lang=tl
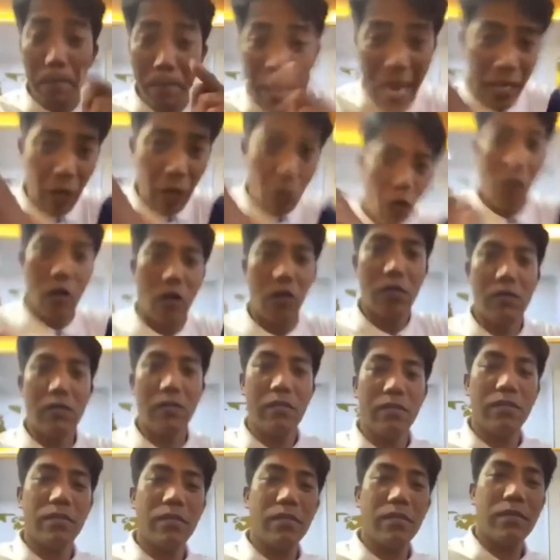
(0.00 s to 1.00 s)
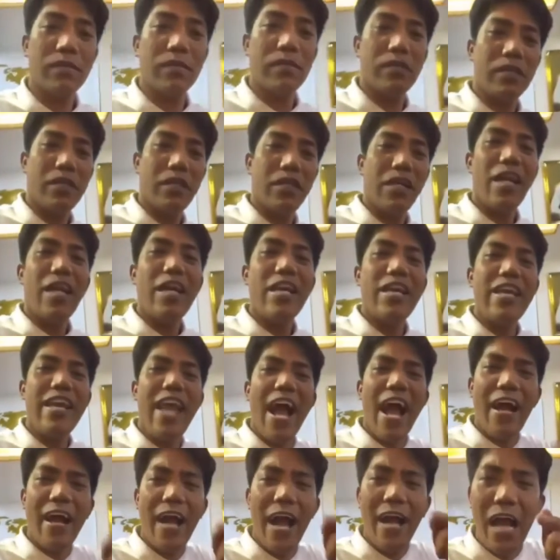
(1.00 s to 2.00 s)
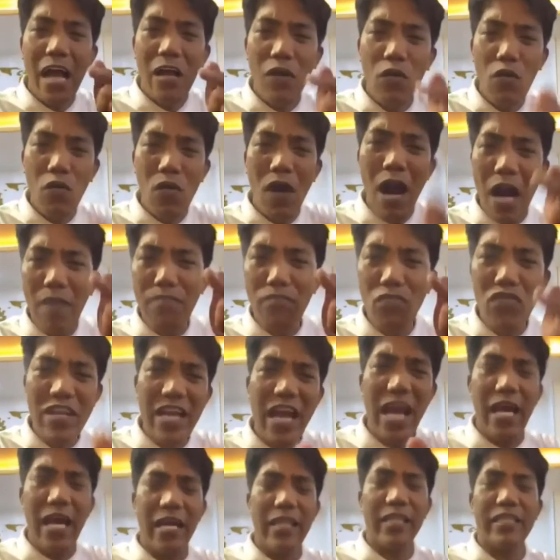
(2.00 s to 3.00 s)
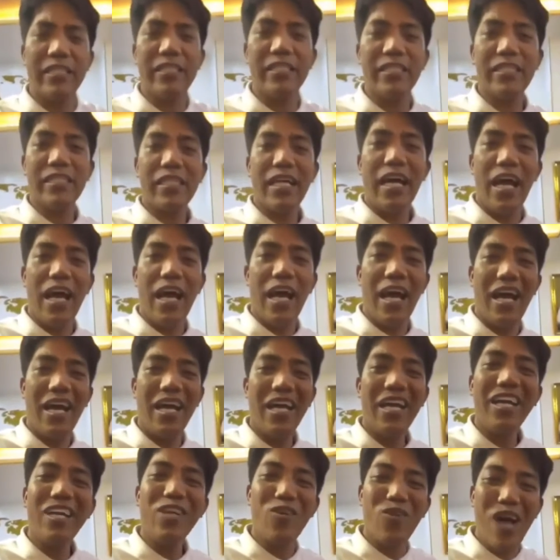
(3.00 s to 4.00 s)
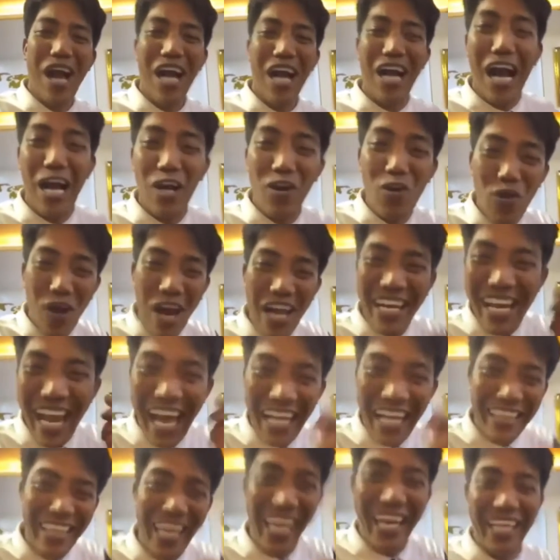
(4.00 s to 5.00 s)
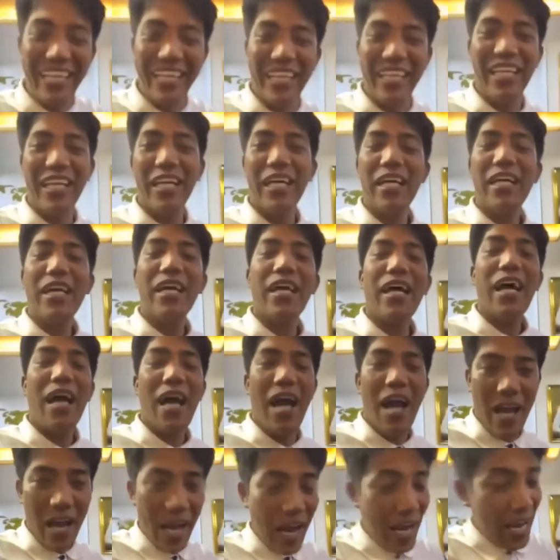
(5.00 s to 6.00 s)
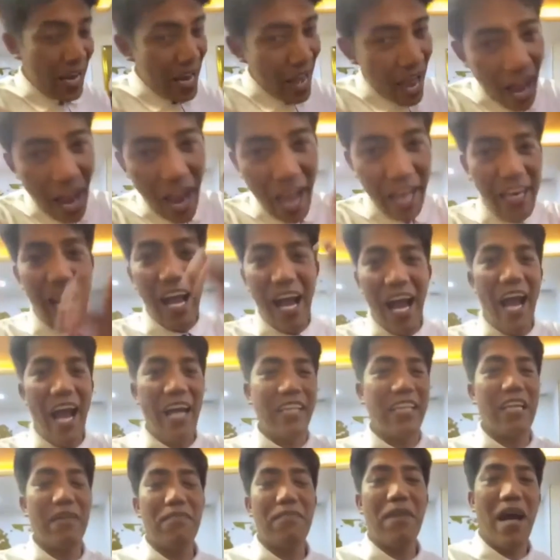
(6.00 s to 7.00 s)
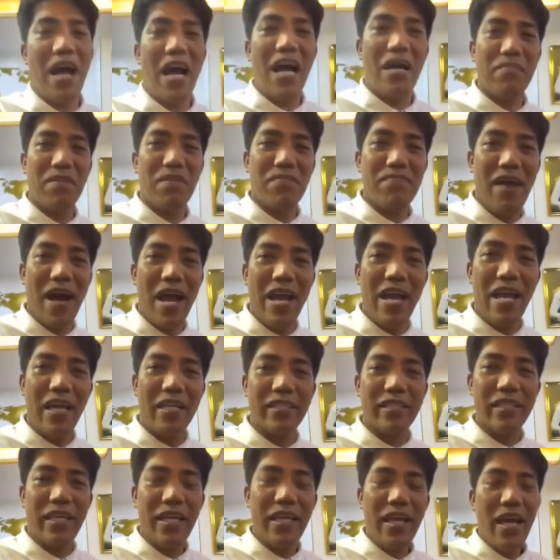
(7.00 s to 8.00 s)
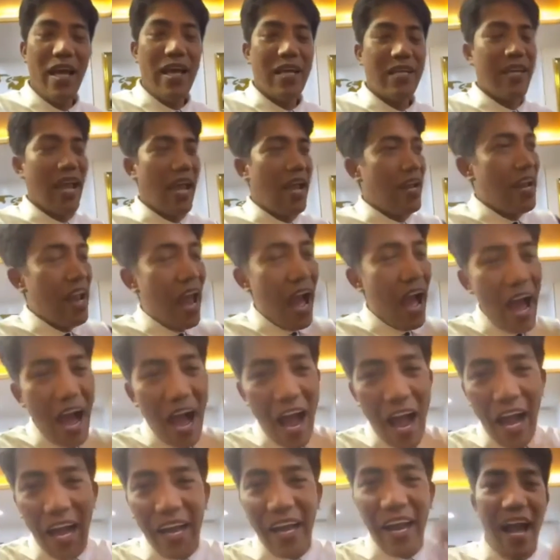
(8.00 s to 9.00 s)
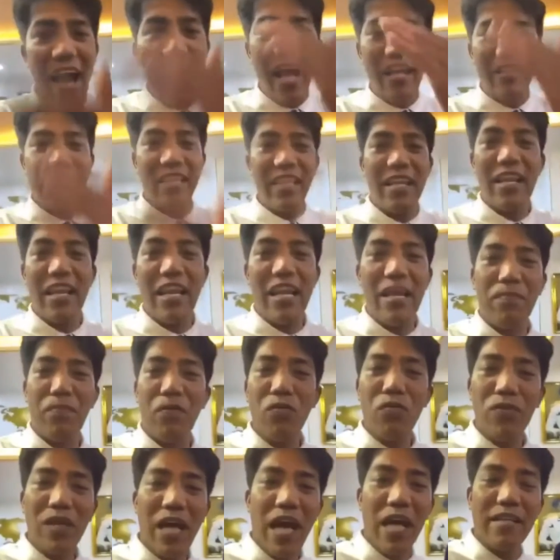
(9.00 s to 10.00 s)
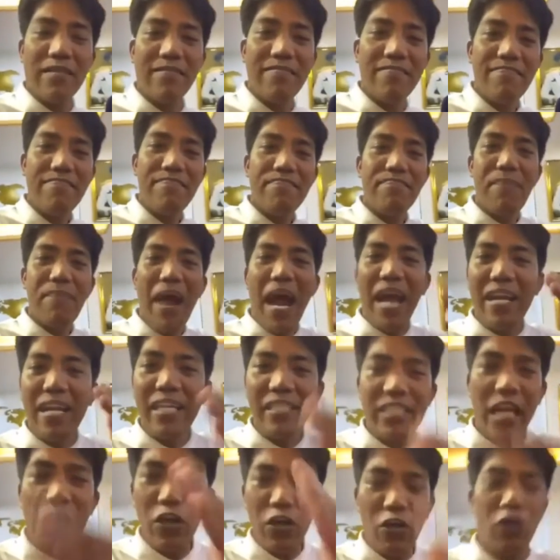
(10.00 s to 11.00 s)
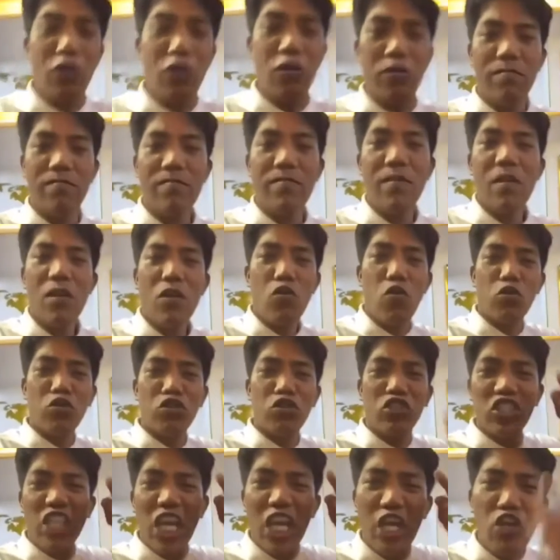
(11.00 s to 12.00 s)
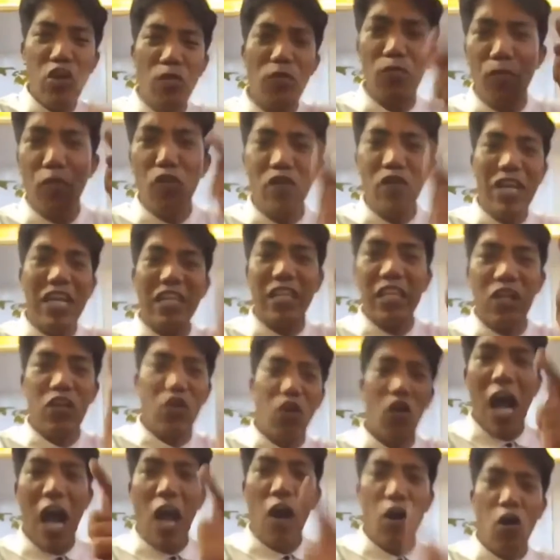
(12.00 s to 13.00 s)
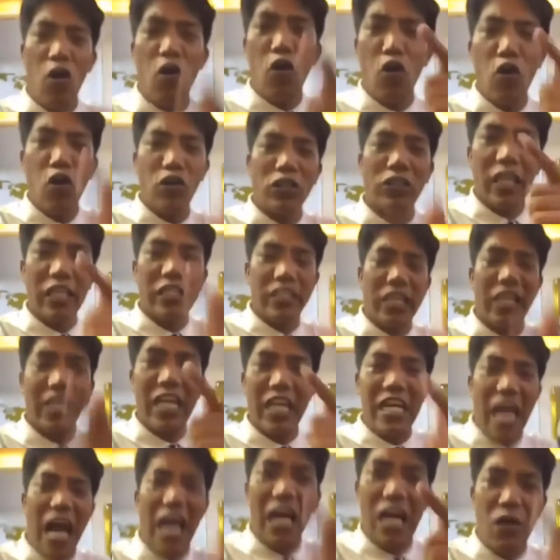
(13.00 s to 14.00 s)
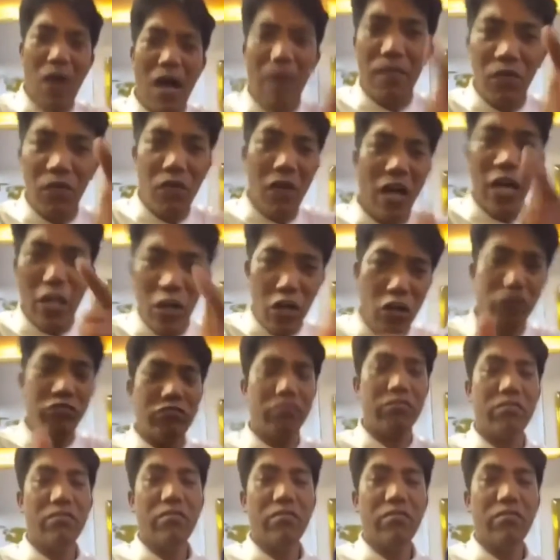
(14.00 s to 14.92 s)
Pero, yang kagaguhan mong yan, ha? yung kagaguhan natin, ang kailangan ng ating mga kababayan. Kailangan ka ng ating lipunan. Para sa'yo, kung sinong politiko ang kukontra sa ginagawa mo ngayon.